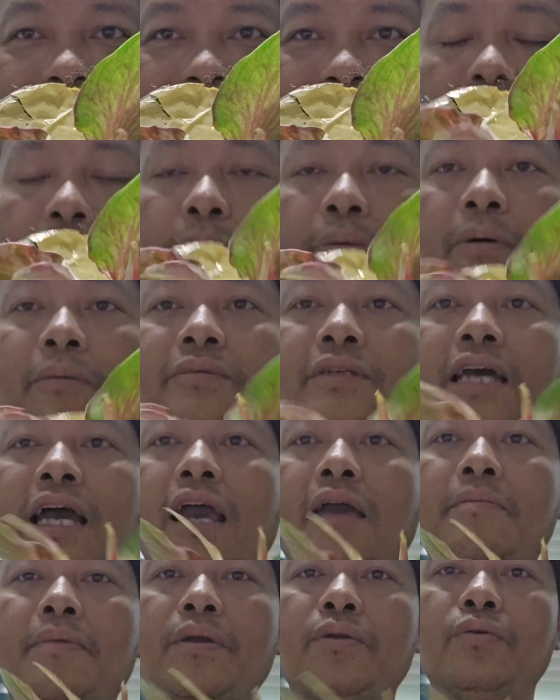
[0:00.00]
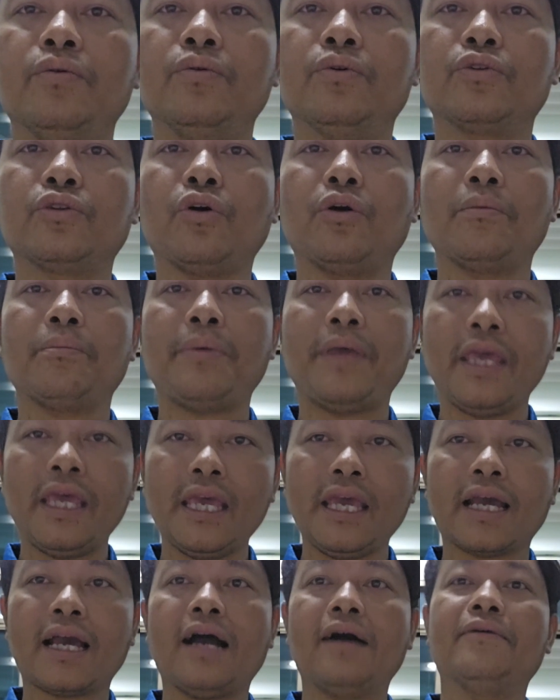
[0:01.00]
เดี๋ยวผมจะให้ไปดูต้น
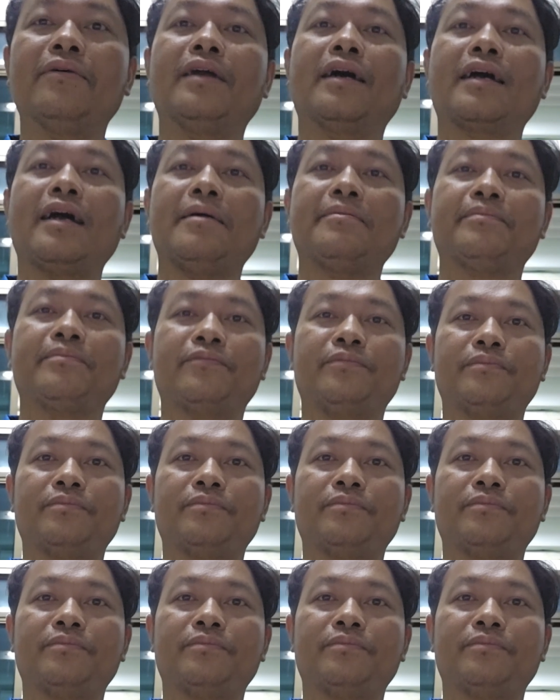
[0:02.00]
พี่เขานะครับ